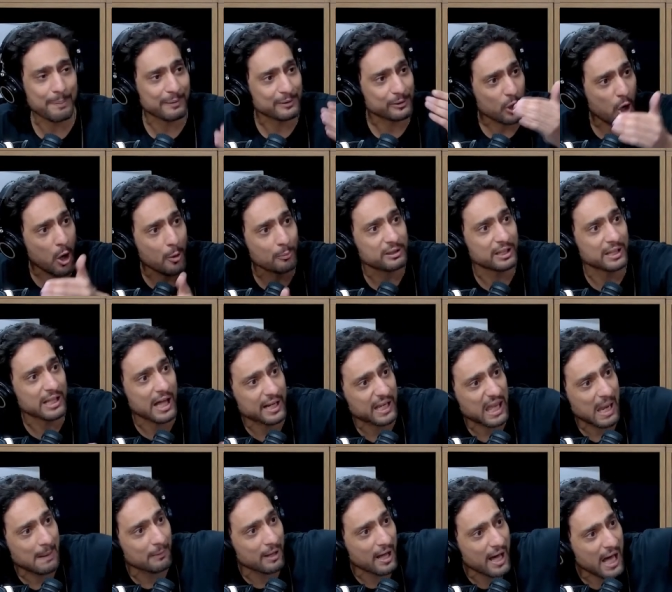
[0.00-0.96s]
حومتي نهار
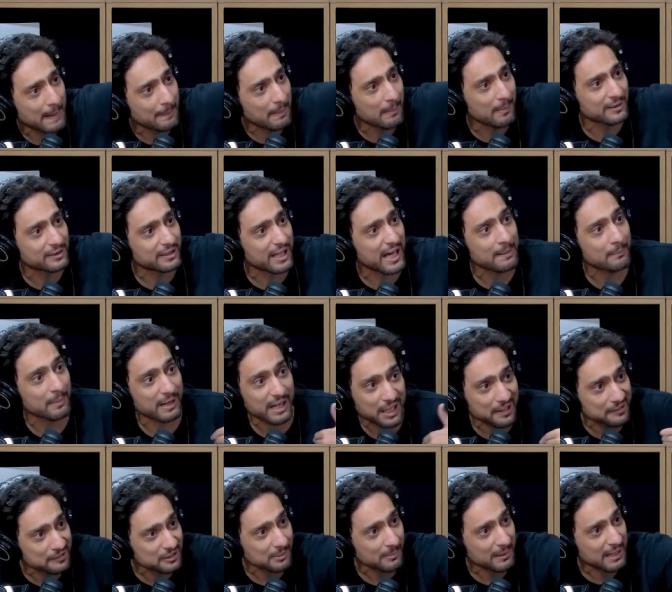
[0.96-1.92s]
كامل هاربه من الدار ما
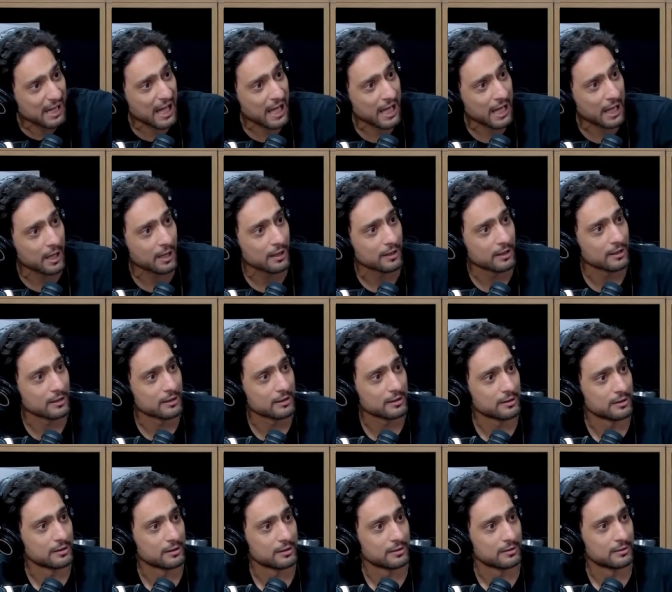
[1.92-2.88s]
ركزتش معاها
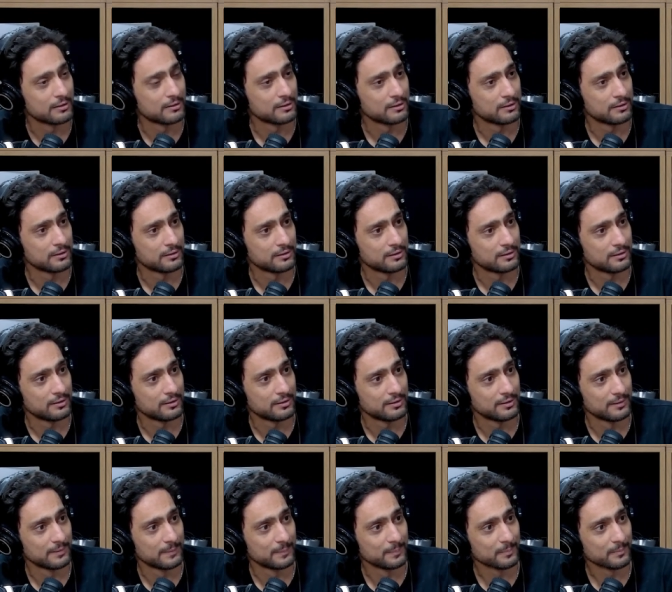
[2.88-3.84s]
منين عندك
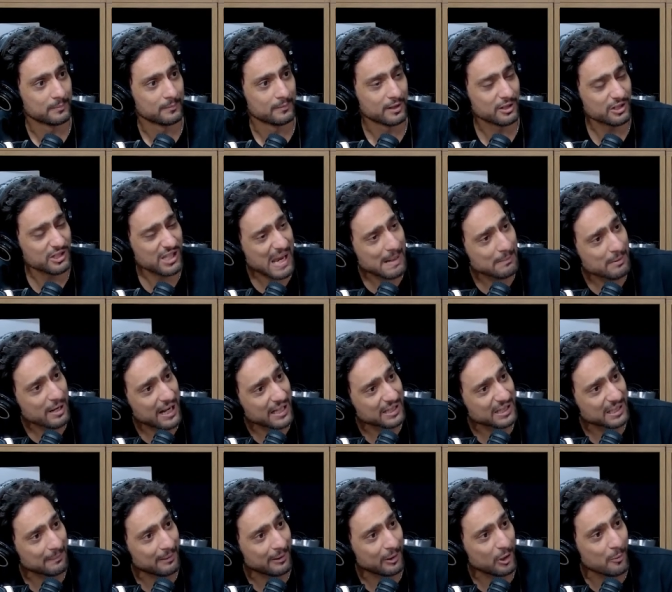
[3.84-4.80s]
انت شنو من يعني
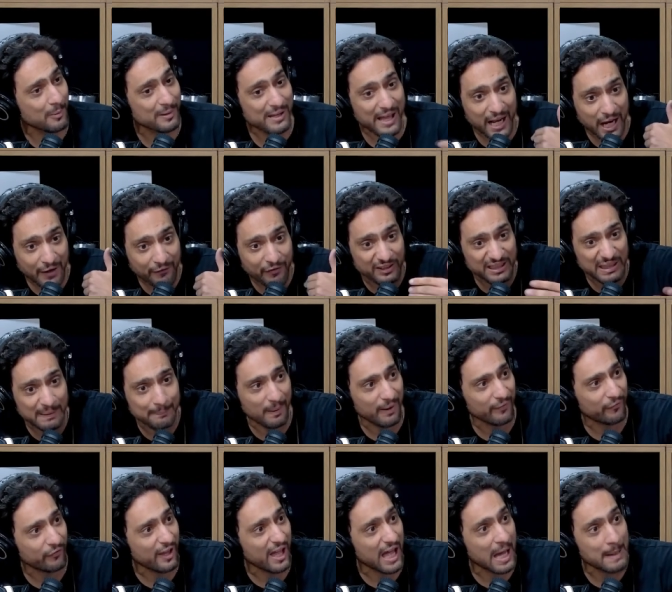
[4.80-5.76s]
عندي المعلومه نعرفها
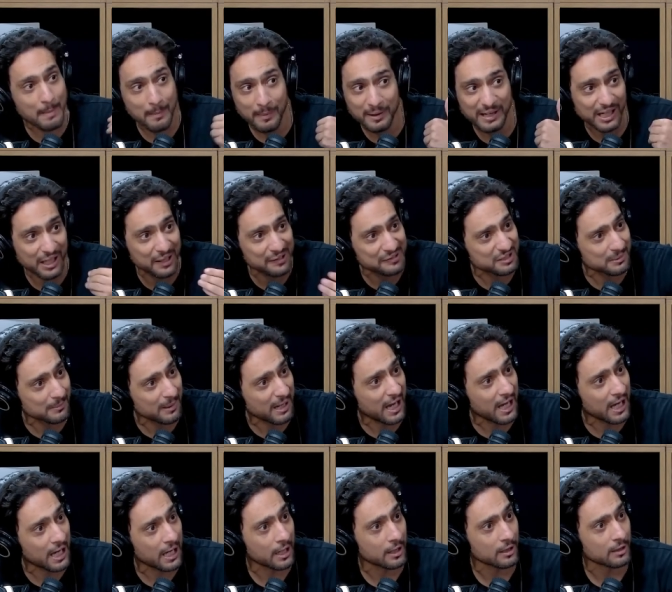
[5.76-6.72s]
نتبع فيها ما نركزش
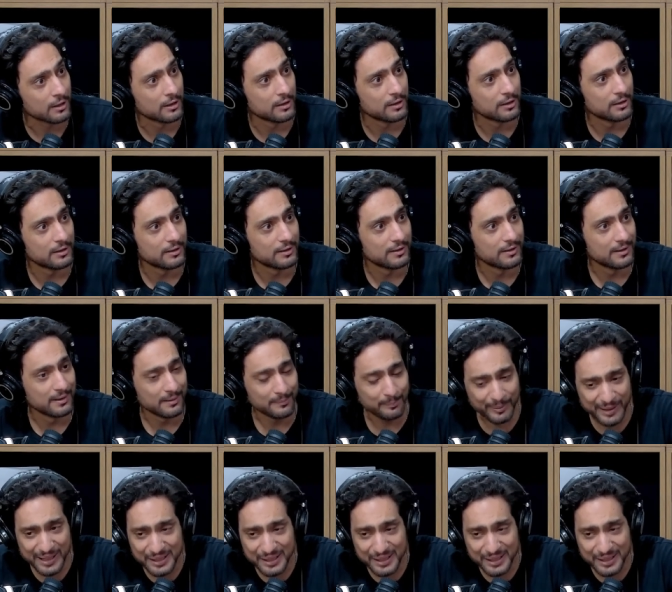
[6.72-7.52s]
معاها بيان